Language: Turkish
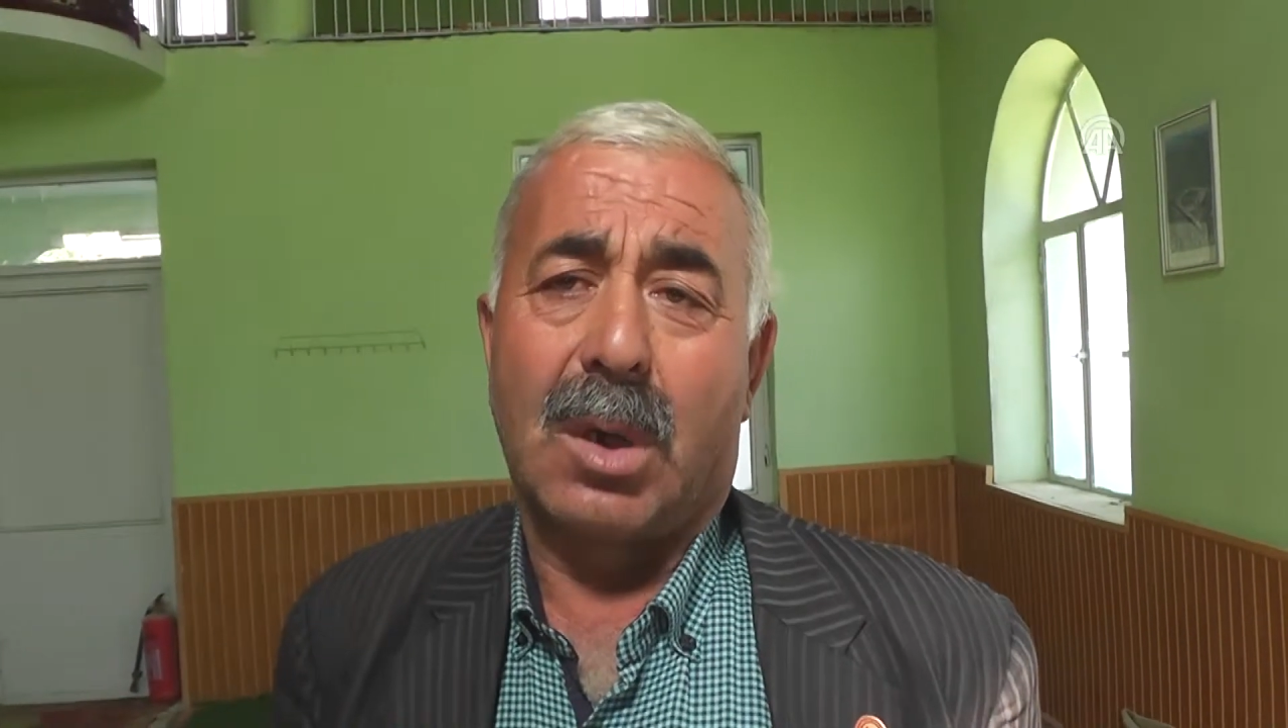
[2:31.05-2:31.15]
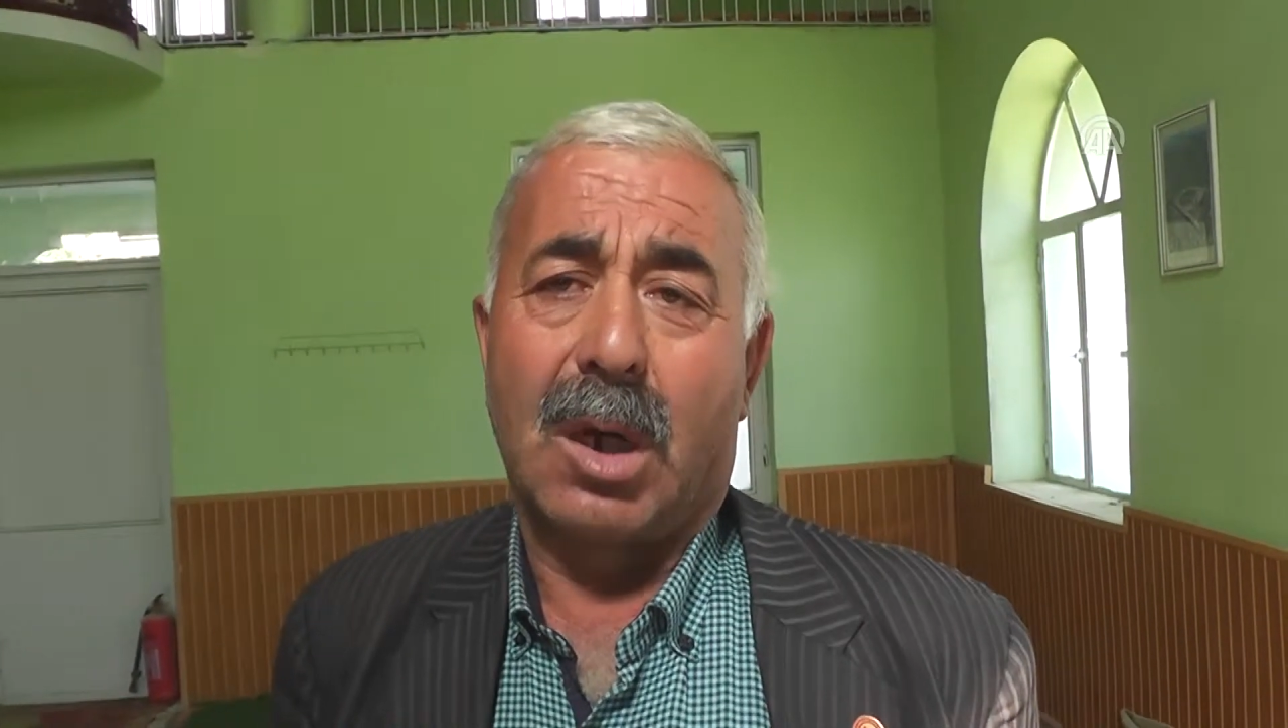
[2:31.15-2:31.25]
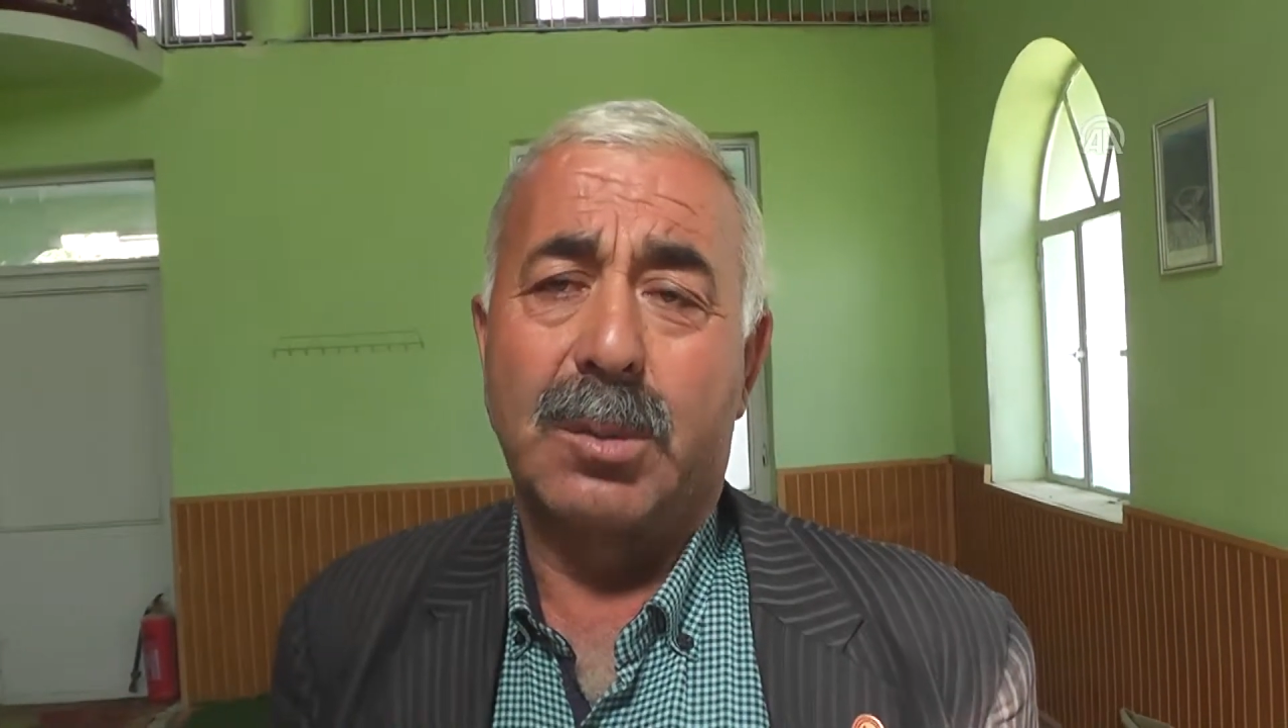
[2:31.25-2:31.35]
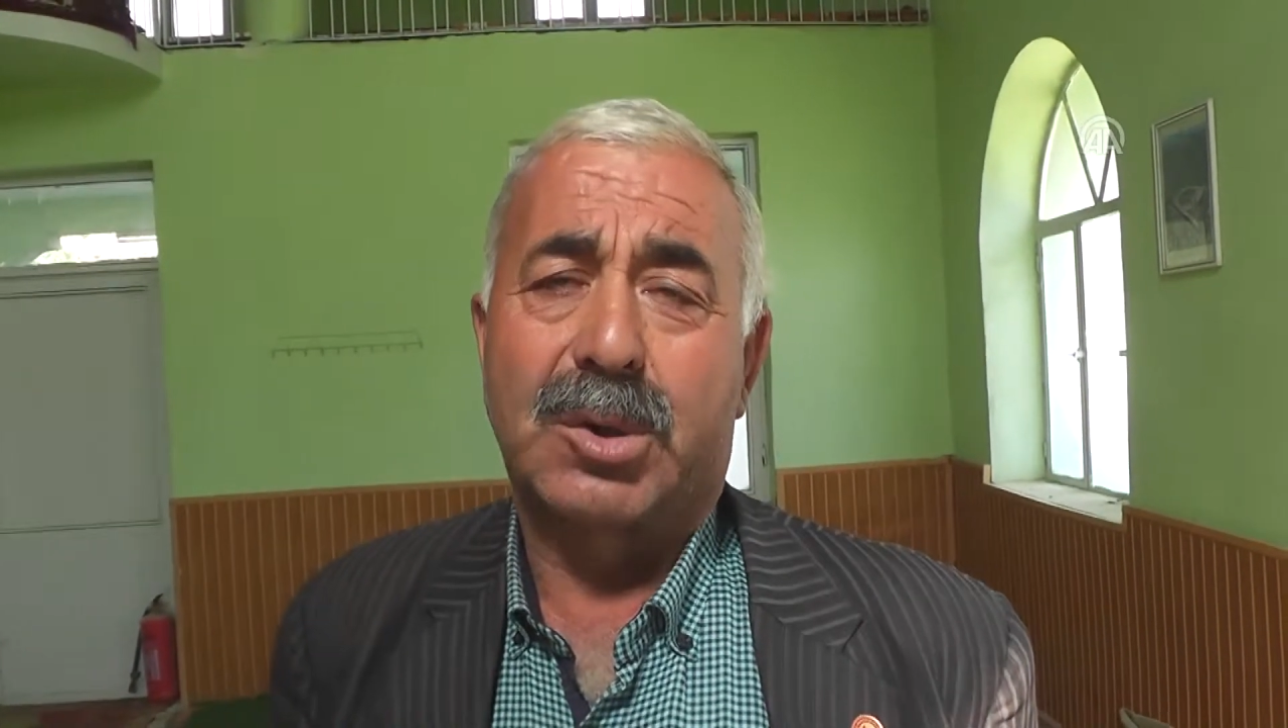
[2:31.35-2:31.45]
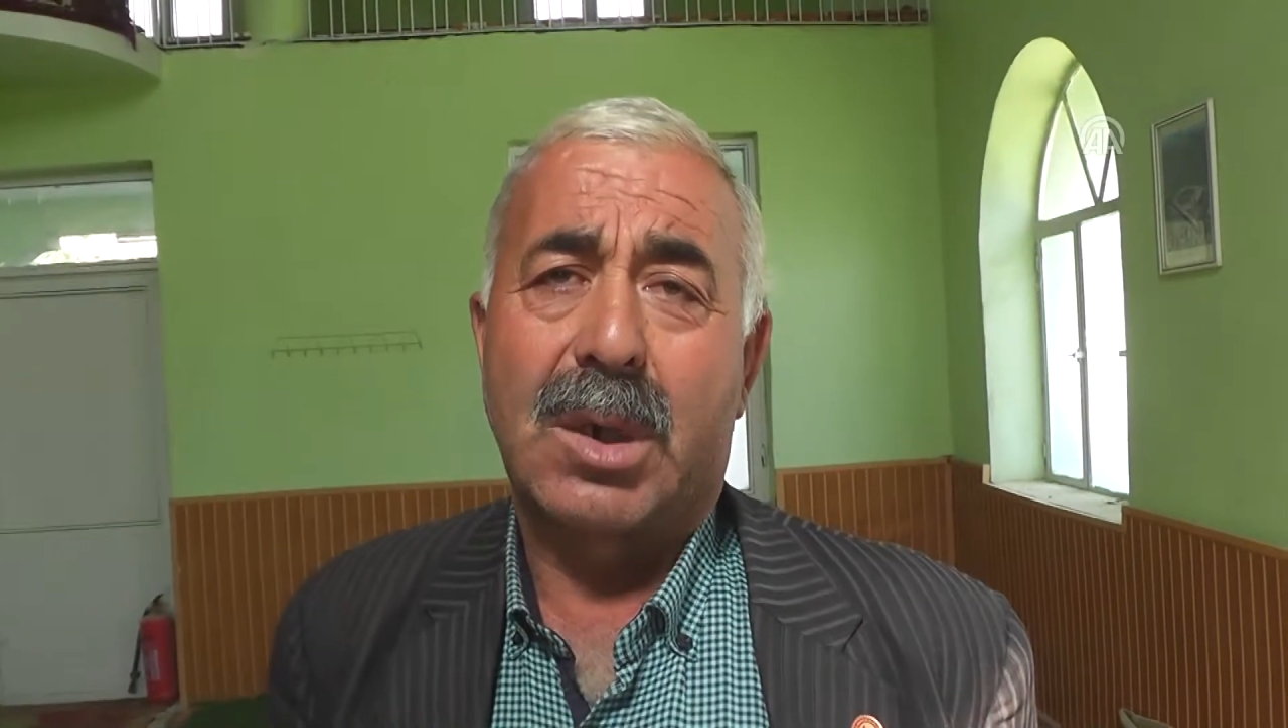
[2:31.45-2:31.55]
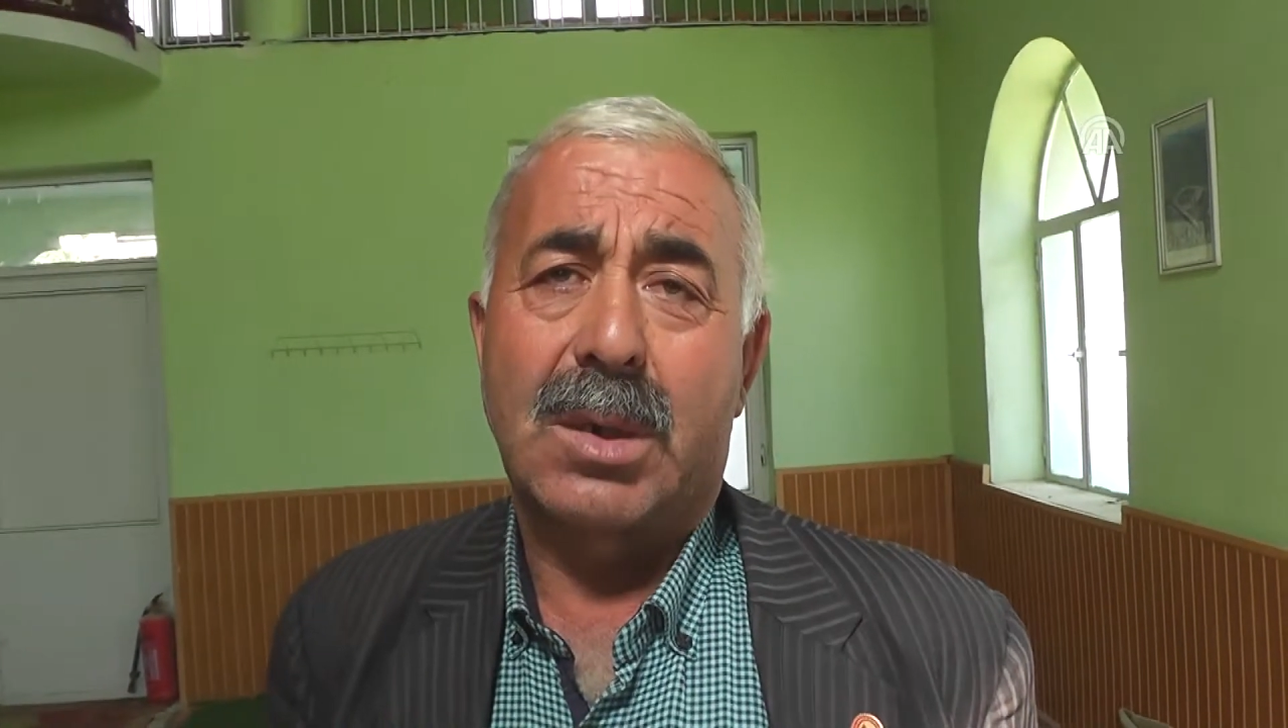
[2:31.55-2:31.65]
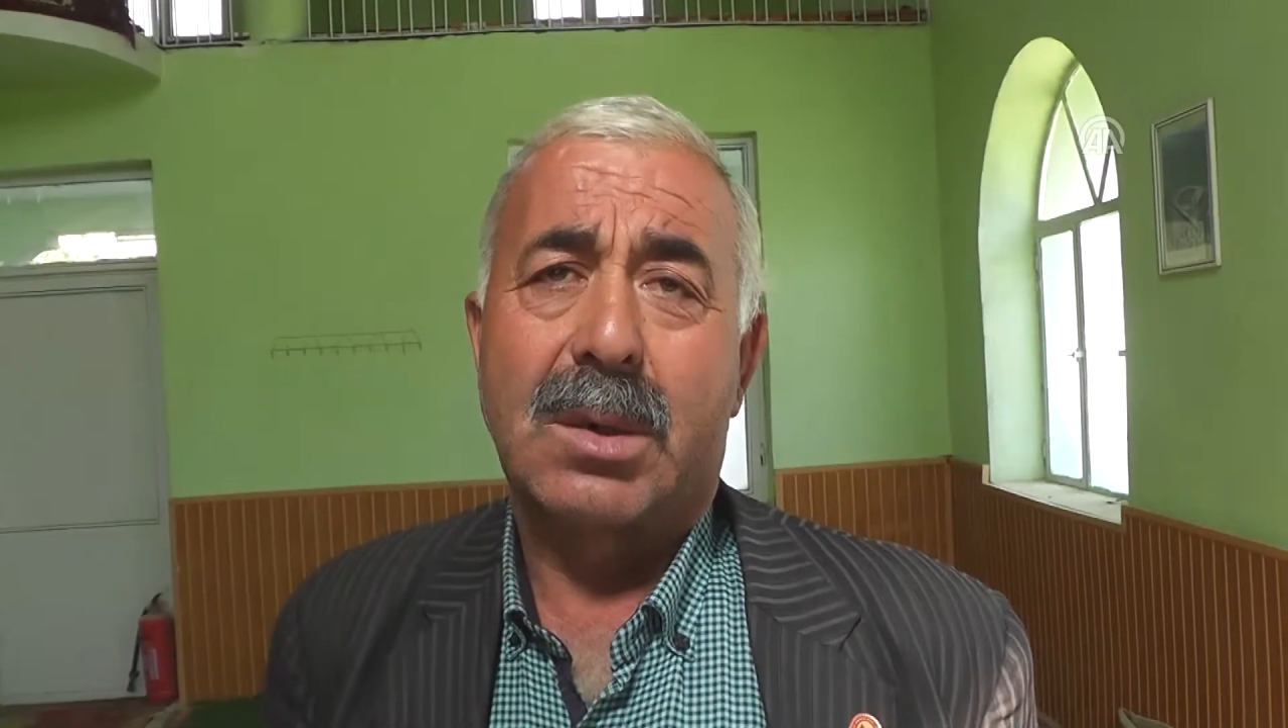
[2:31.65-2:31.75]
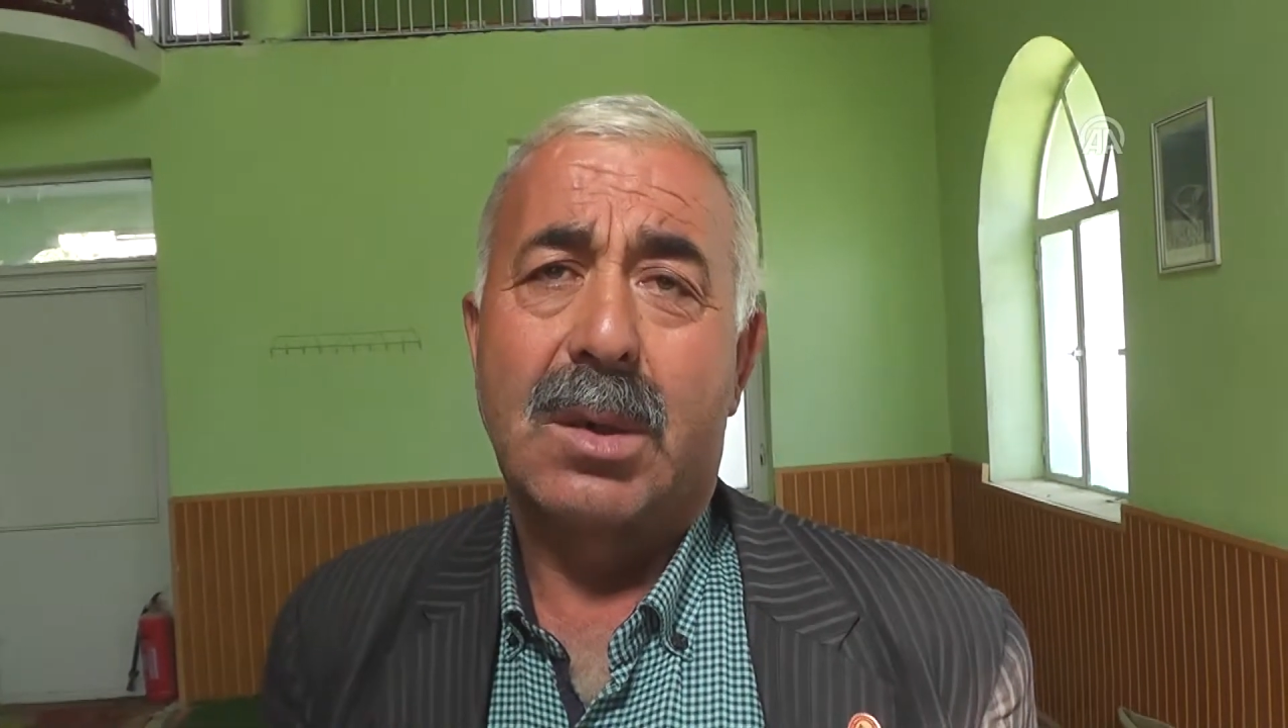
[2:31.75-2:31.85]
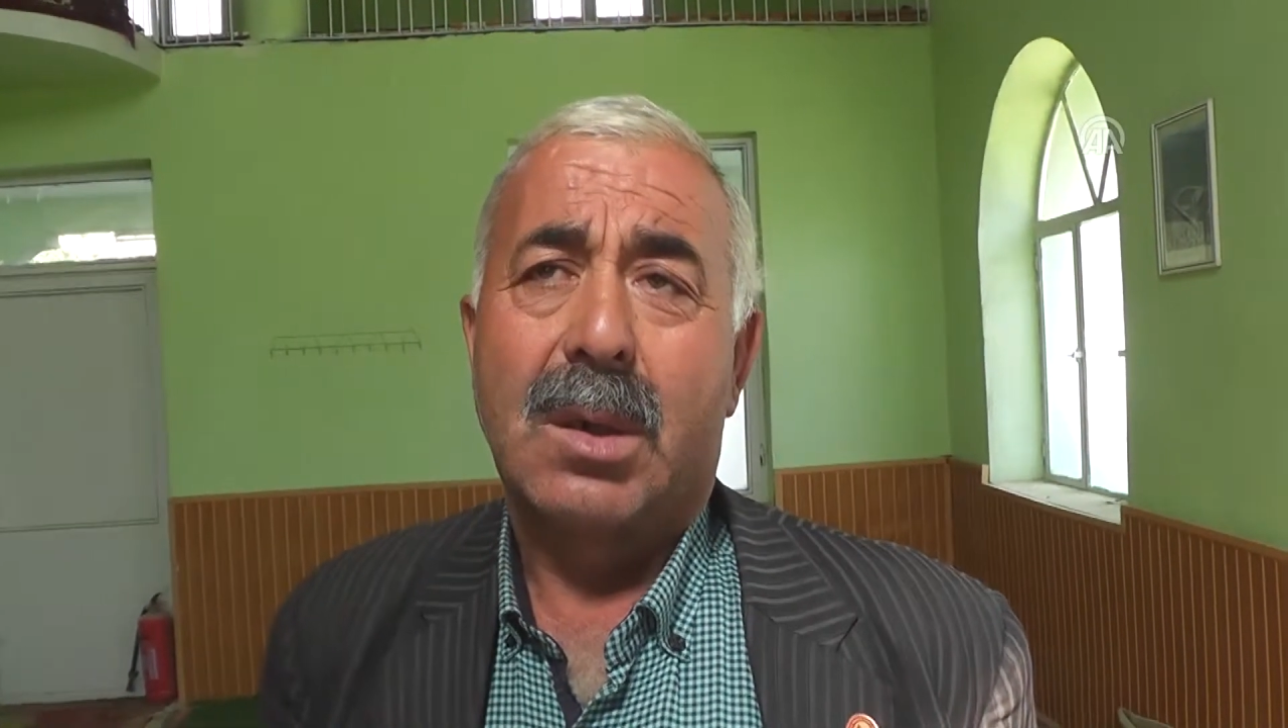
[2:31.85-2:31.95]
almışlar.